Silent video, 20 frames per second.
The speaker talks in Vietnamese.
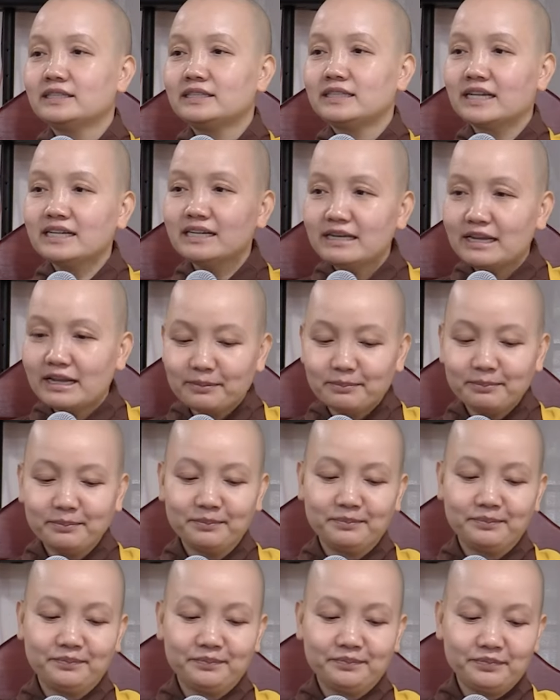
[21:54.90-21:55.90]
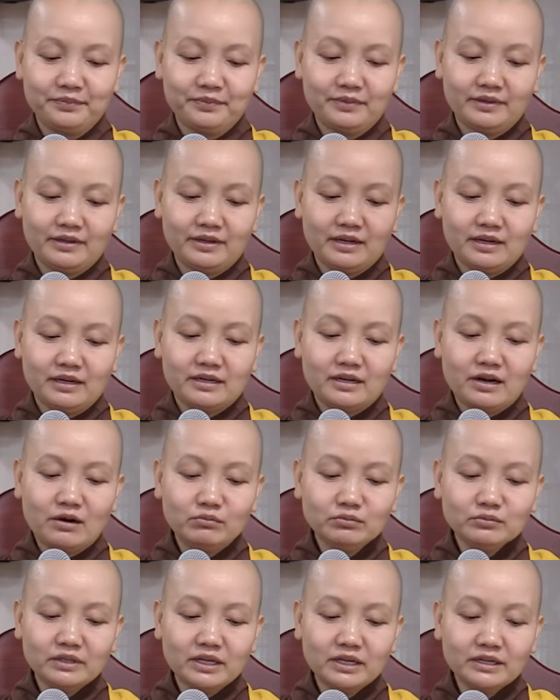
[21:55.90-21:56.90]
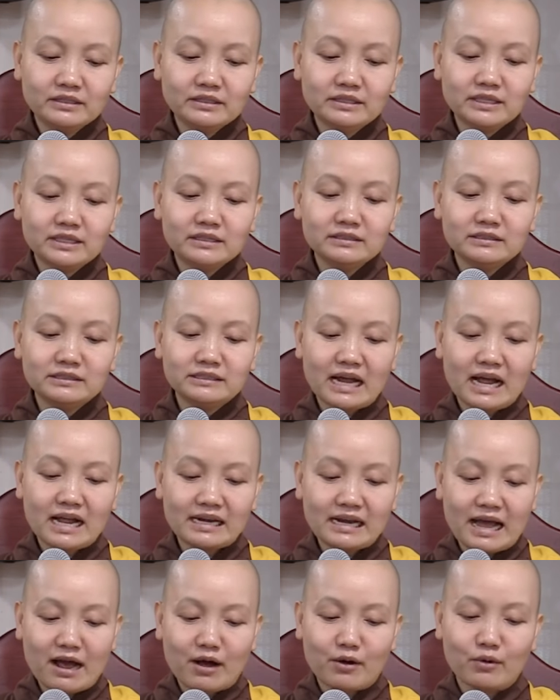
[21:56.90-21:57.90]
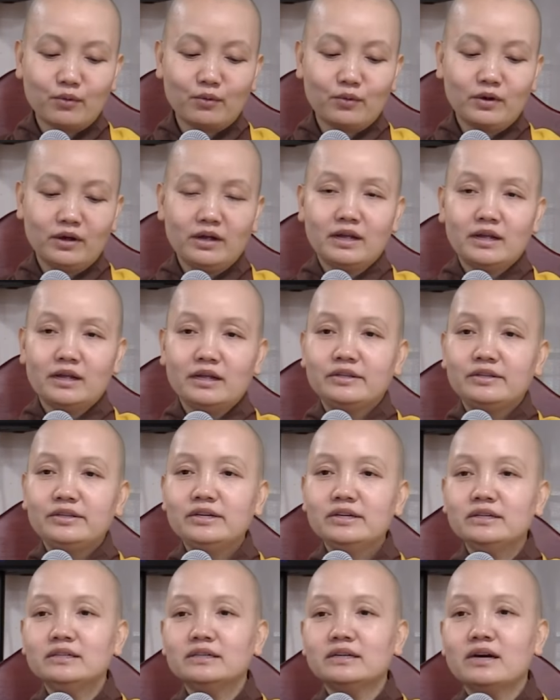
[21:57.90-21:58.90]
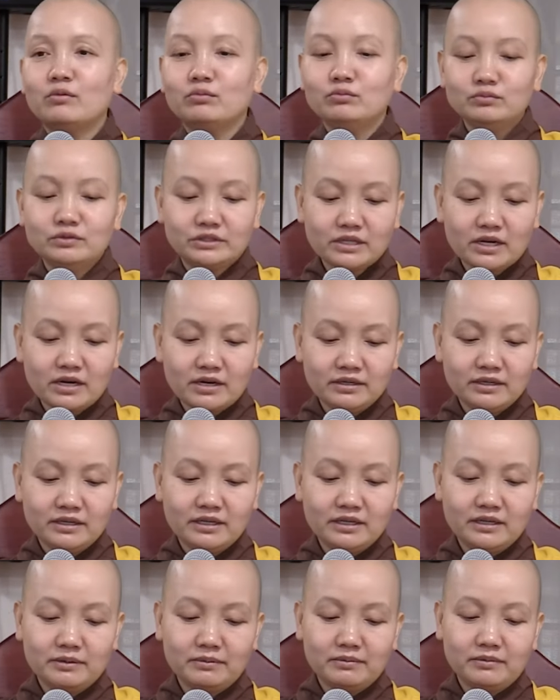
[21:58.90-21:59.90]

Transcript: chánh niệm, không thích cư xá nào, như ngỗng trời